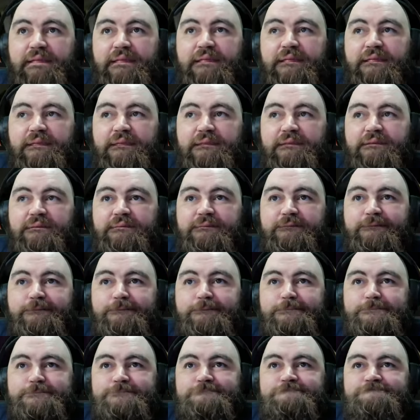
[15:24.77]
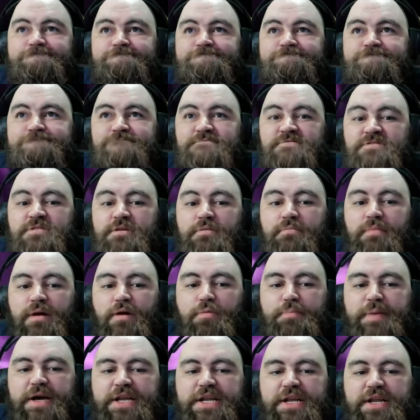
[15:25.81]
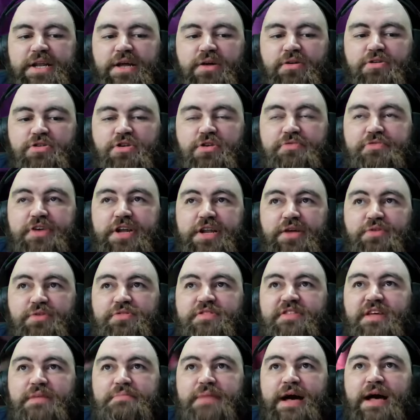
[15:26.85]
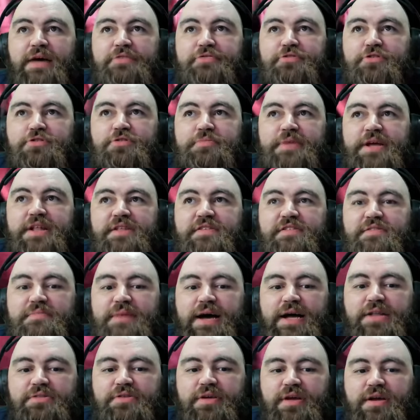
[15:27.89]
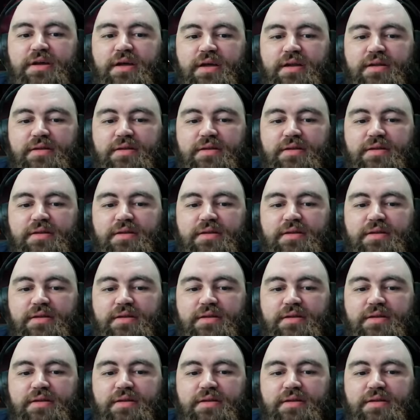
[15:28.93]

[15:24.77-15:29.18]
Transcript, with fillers: Chiquinho, ilumina aqui. Bom, o Pai Nenê, é hoje o Pai Nenê, um semáforo no meio desse mato aí, cara.